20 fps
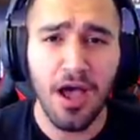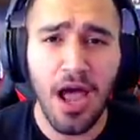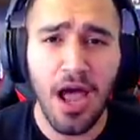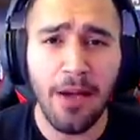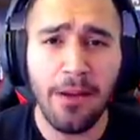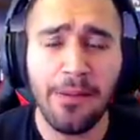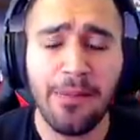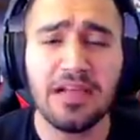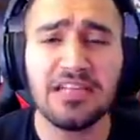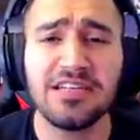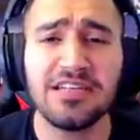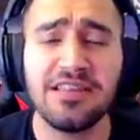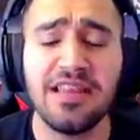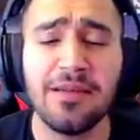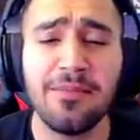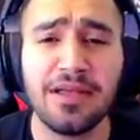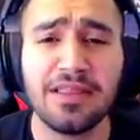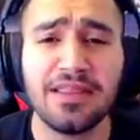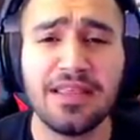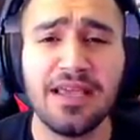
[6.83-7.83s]
قبل ما هذا
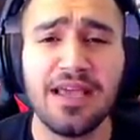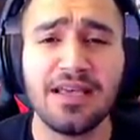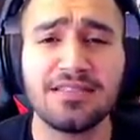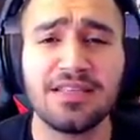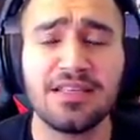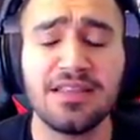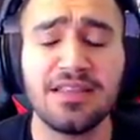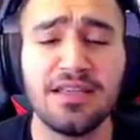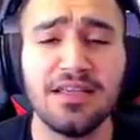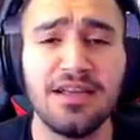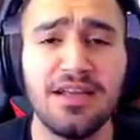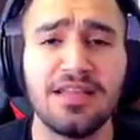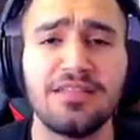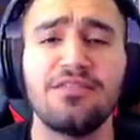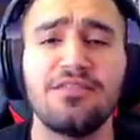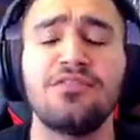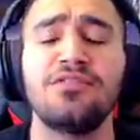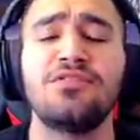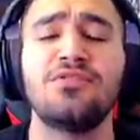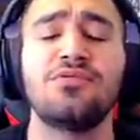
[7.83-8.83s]
المقطع يا اساطير لا
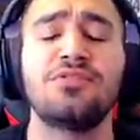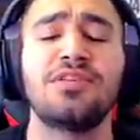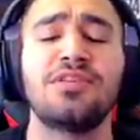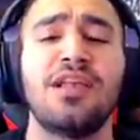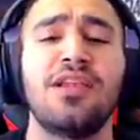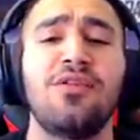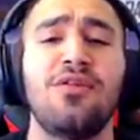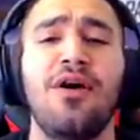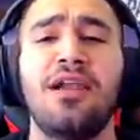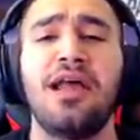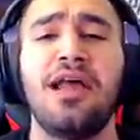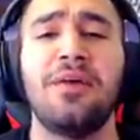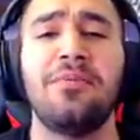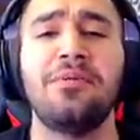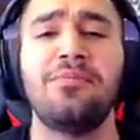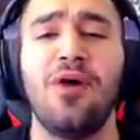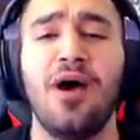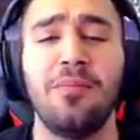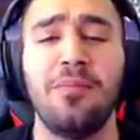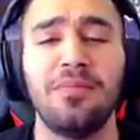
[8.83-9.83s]
تنسوا تصلوا على
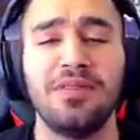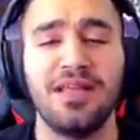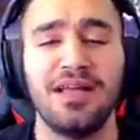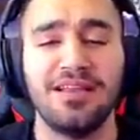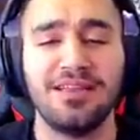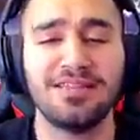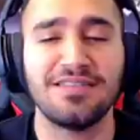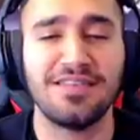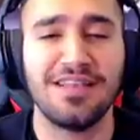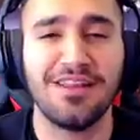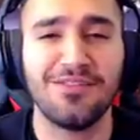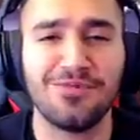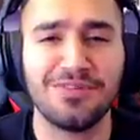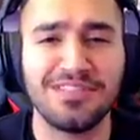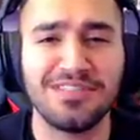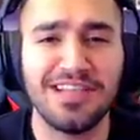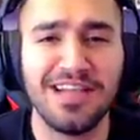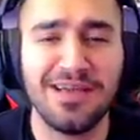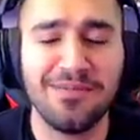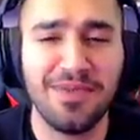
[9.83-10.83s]
الحبيب محمد عليه الصلاه
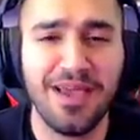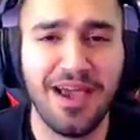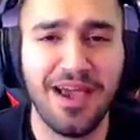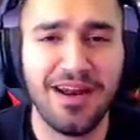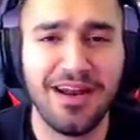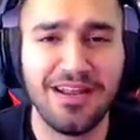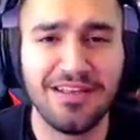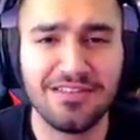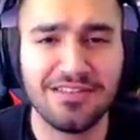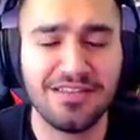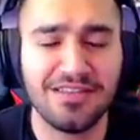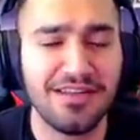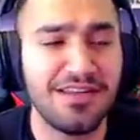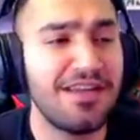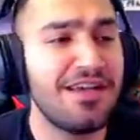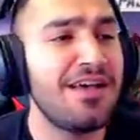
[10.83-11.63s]
والسلام يا احلى ناس